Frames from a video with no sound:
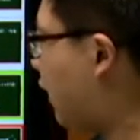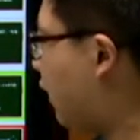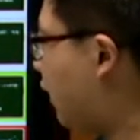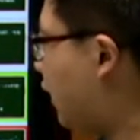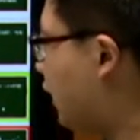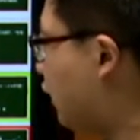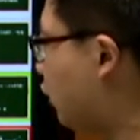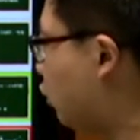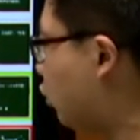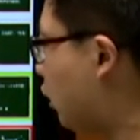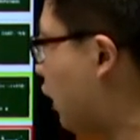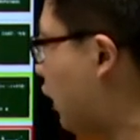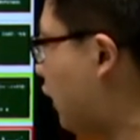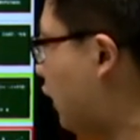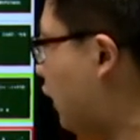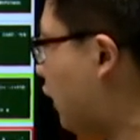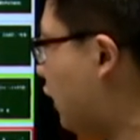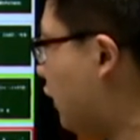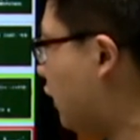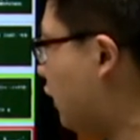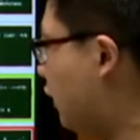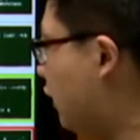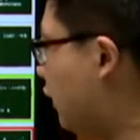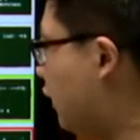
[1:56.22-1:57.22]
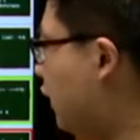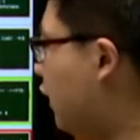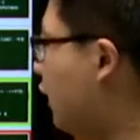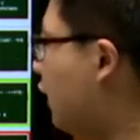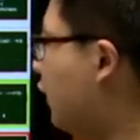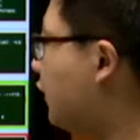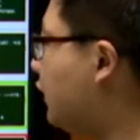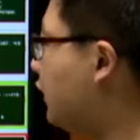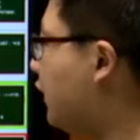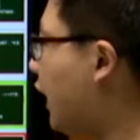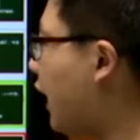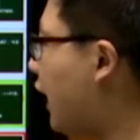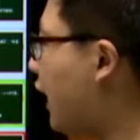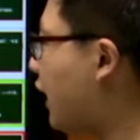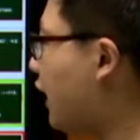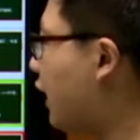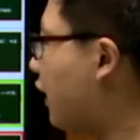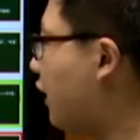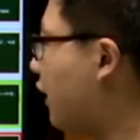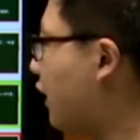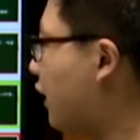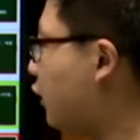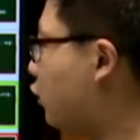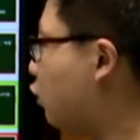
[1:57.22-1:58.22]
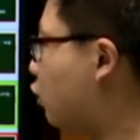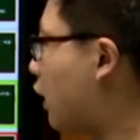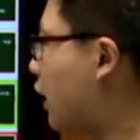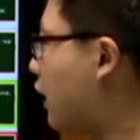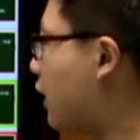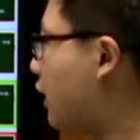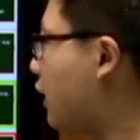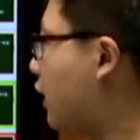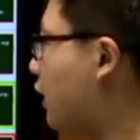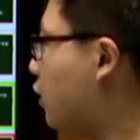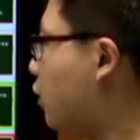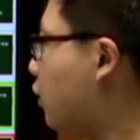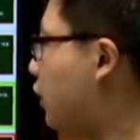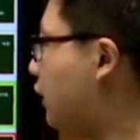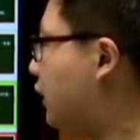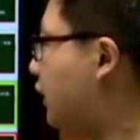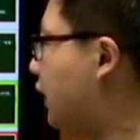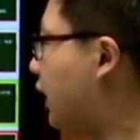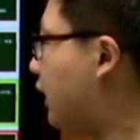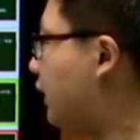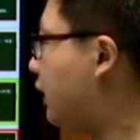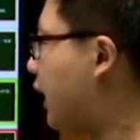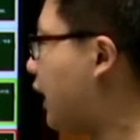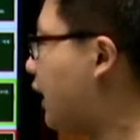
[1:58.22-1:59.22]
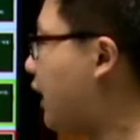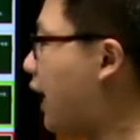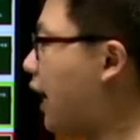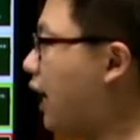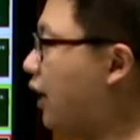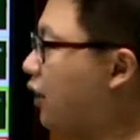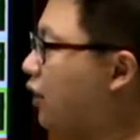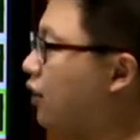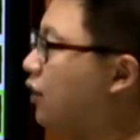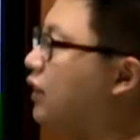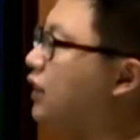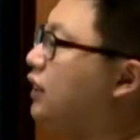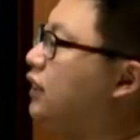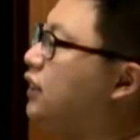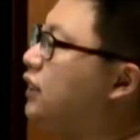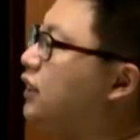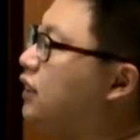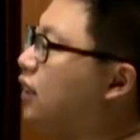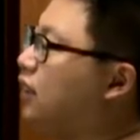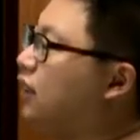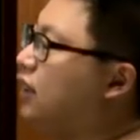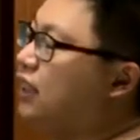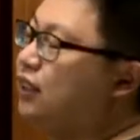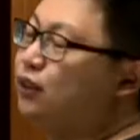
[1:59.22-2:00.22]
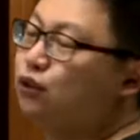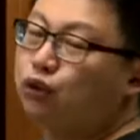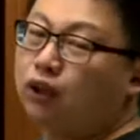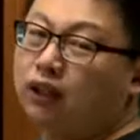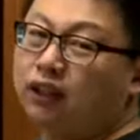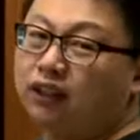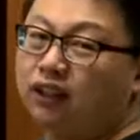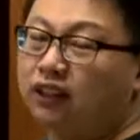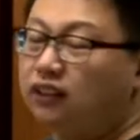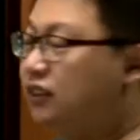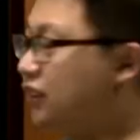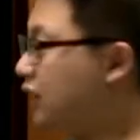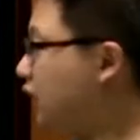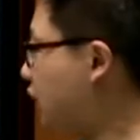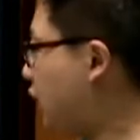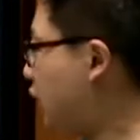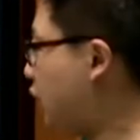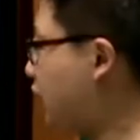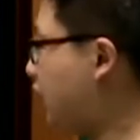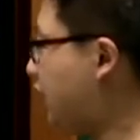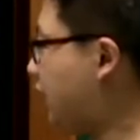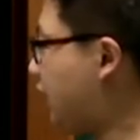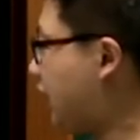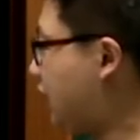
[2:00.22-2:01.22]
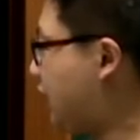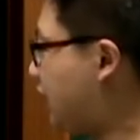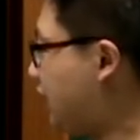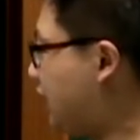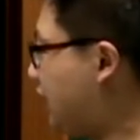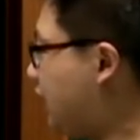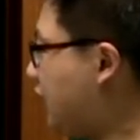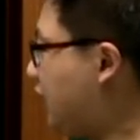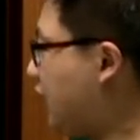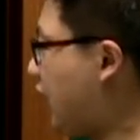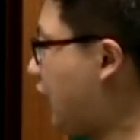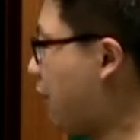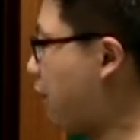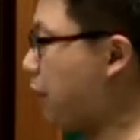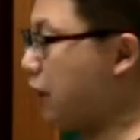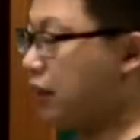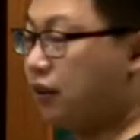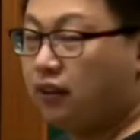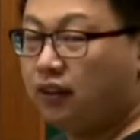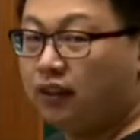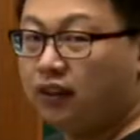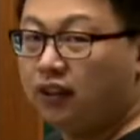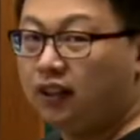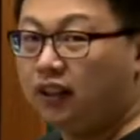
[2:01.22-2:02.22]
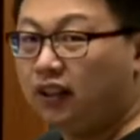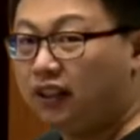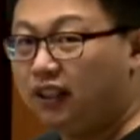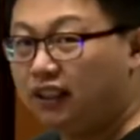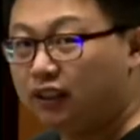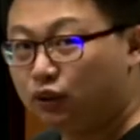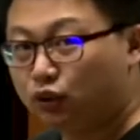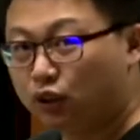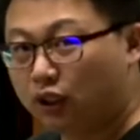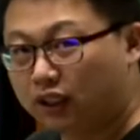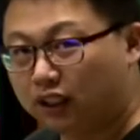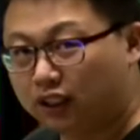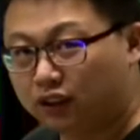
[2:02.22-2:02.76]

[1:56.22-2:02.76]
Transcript: 个磷酸根，这个磷酸根会接在哪呢？你记得，磷酸根其实会接在 C 的哪边？磷酸